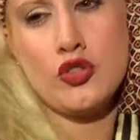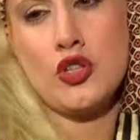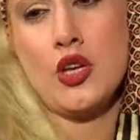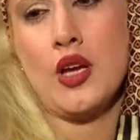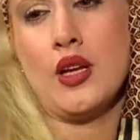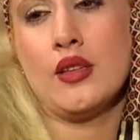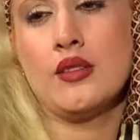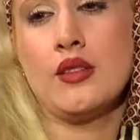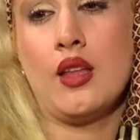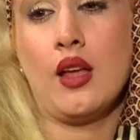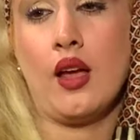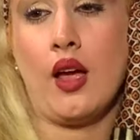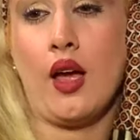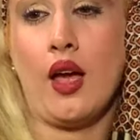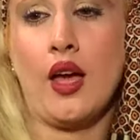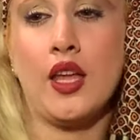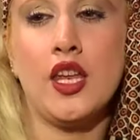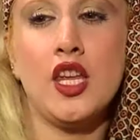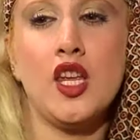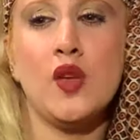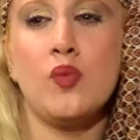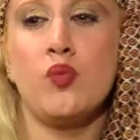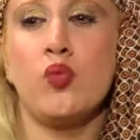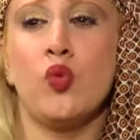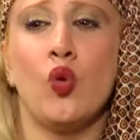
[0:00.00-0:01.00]
شيء عندك
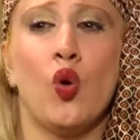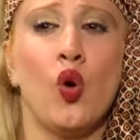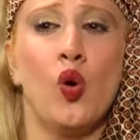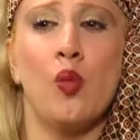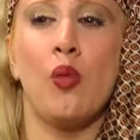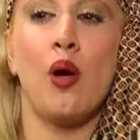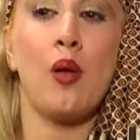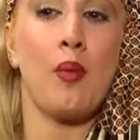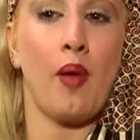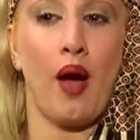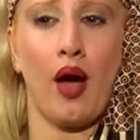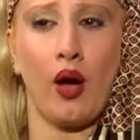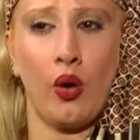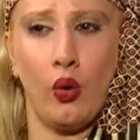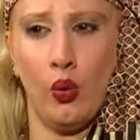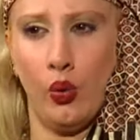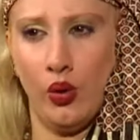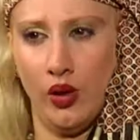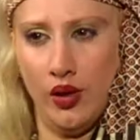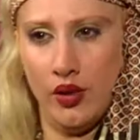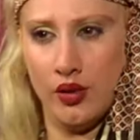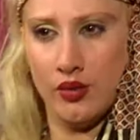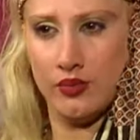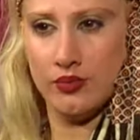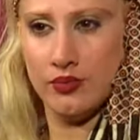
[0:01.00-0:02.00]
غريب وما
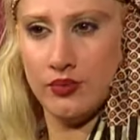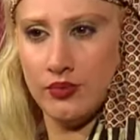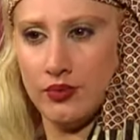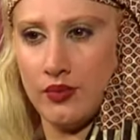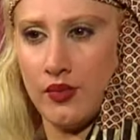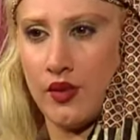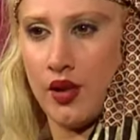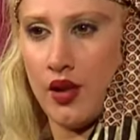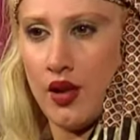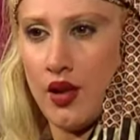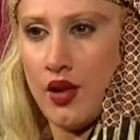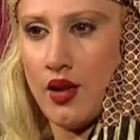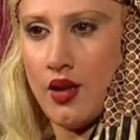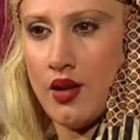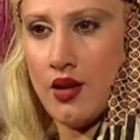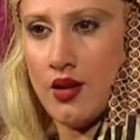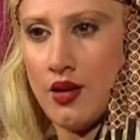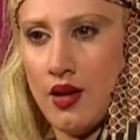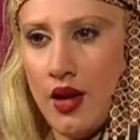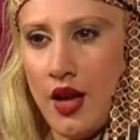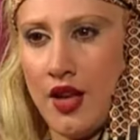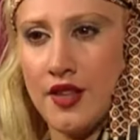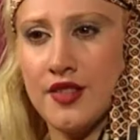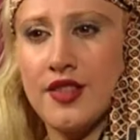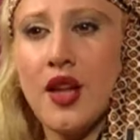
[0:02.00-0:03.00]
معقول
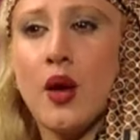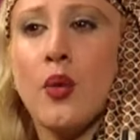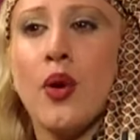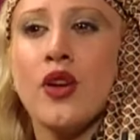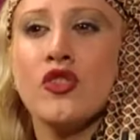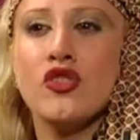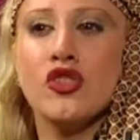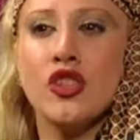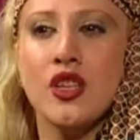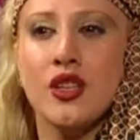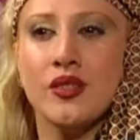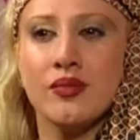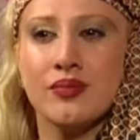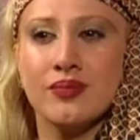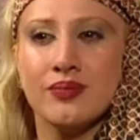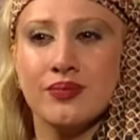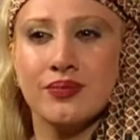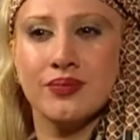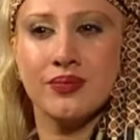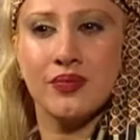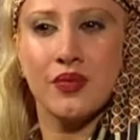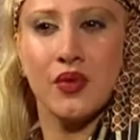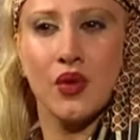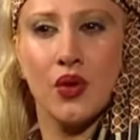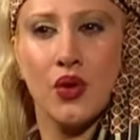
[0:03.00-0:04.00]
أزوجني
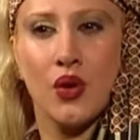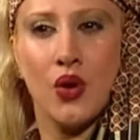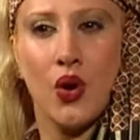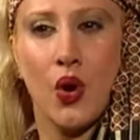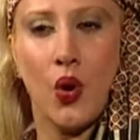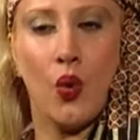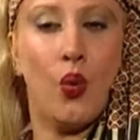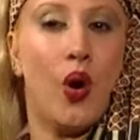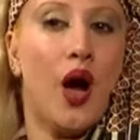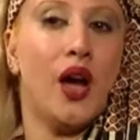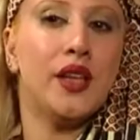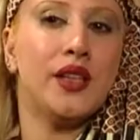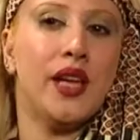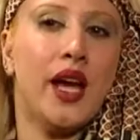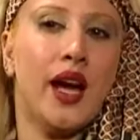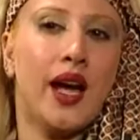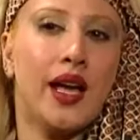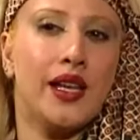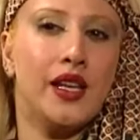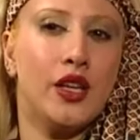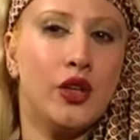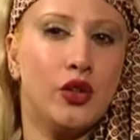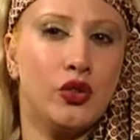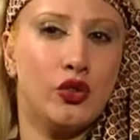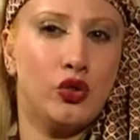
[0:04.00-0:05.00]
وأني
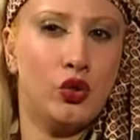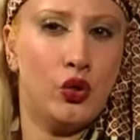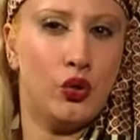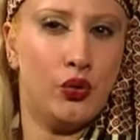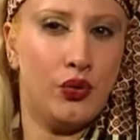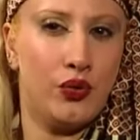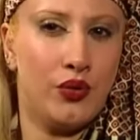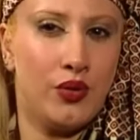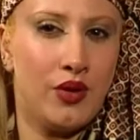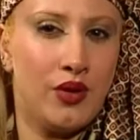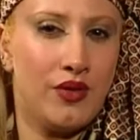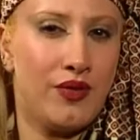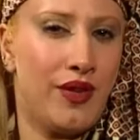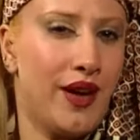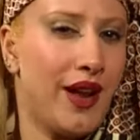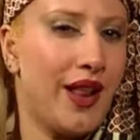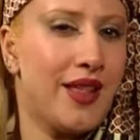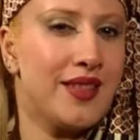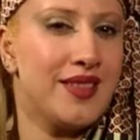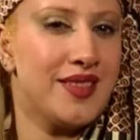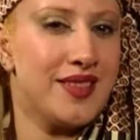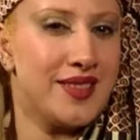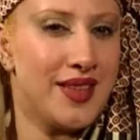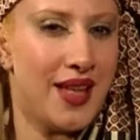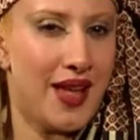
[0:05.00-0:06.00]
أخليك تشوف
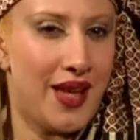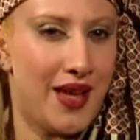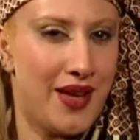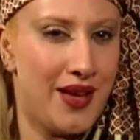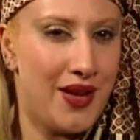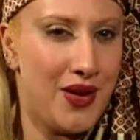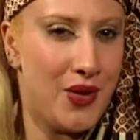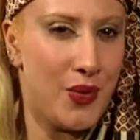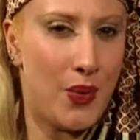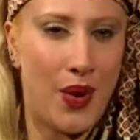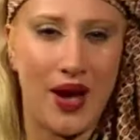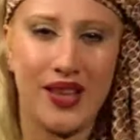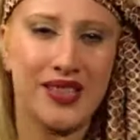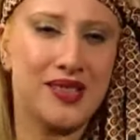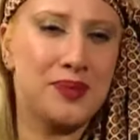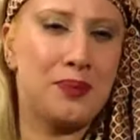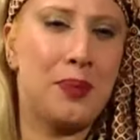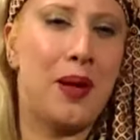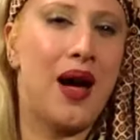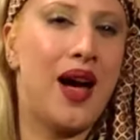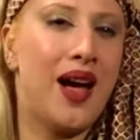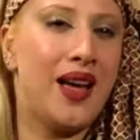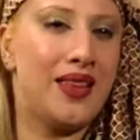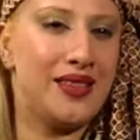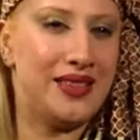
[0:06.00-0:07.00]
فرنسا
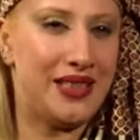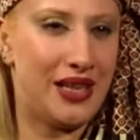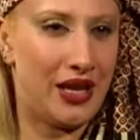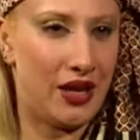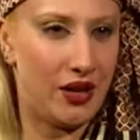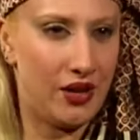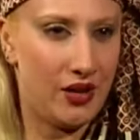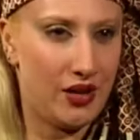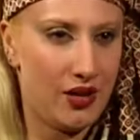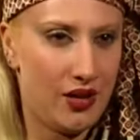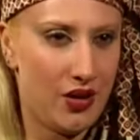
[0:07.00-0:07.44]
وأسبانيا